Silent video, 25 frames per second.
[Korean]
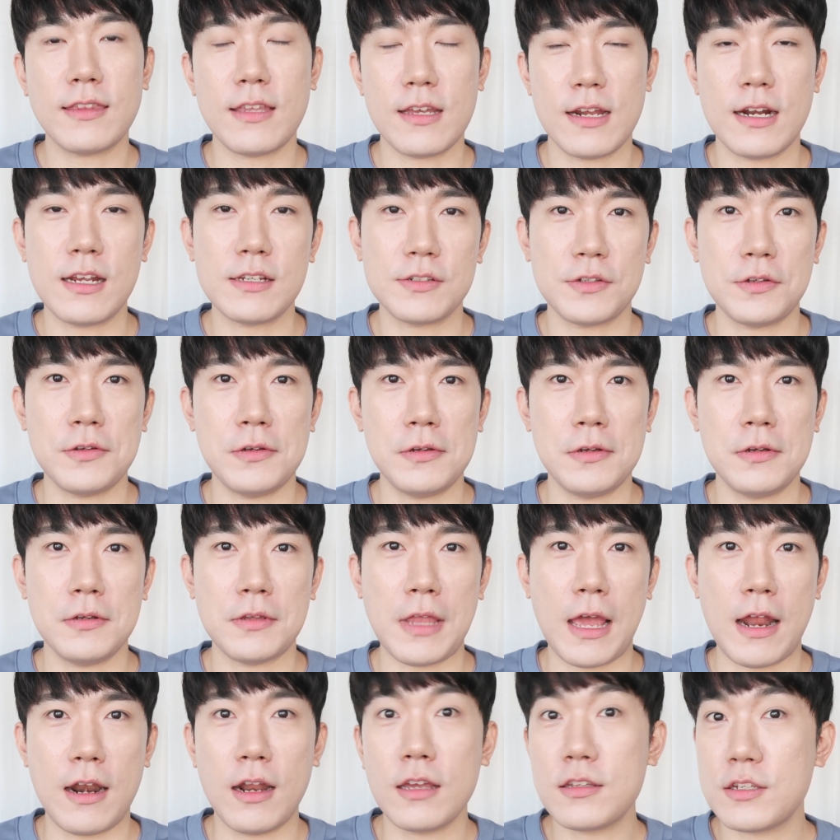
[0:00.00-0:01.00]
따라서
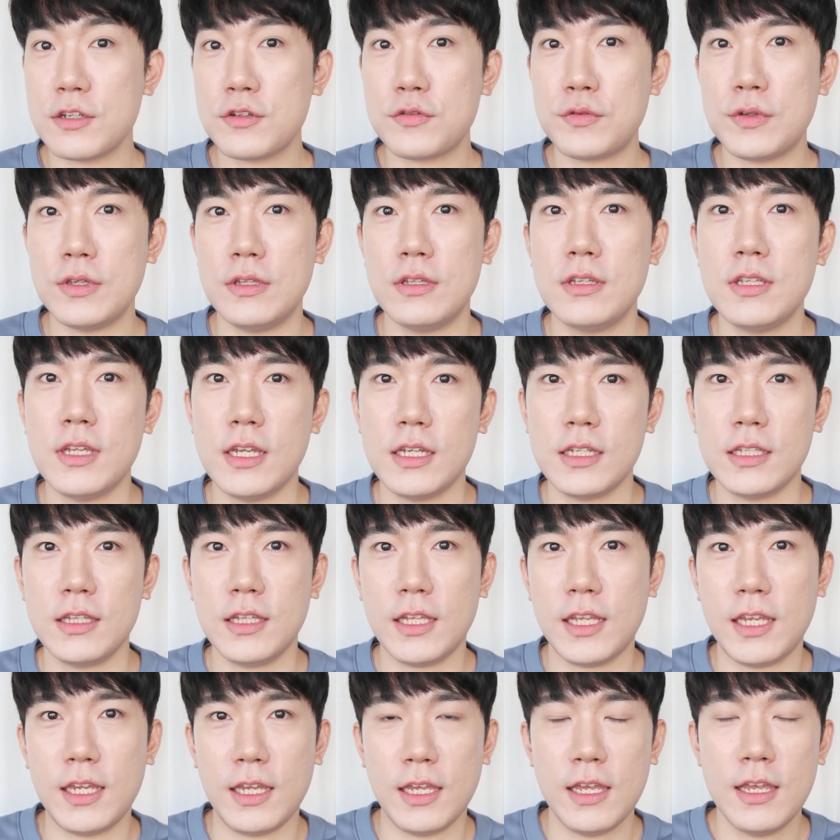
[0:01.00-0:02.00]
달라질 수 있는
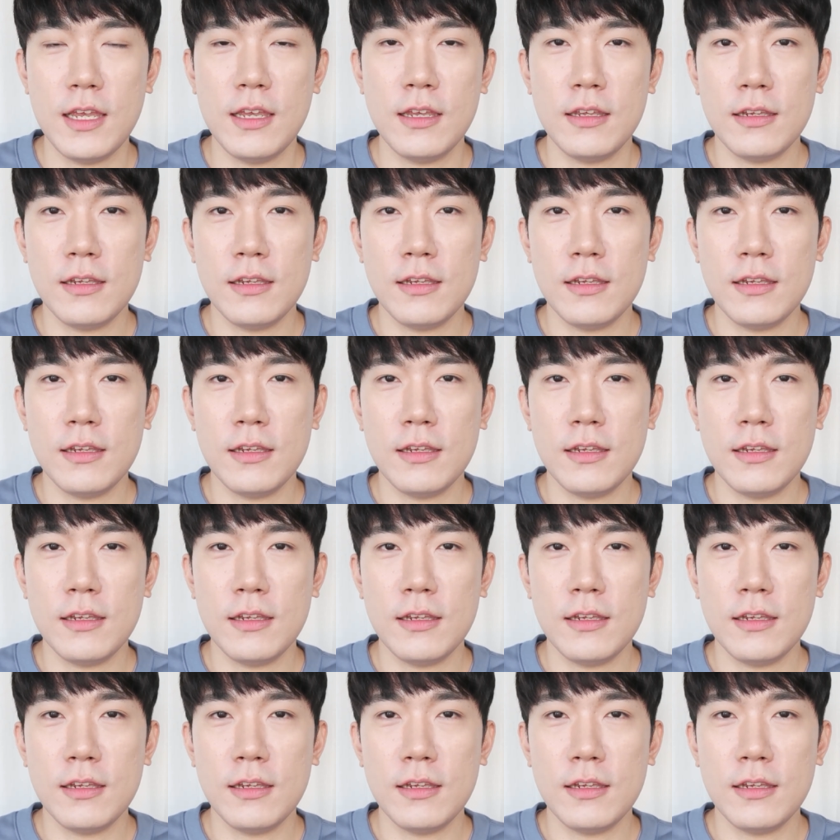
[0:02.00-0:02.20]
얘기인데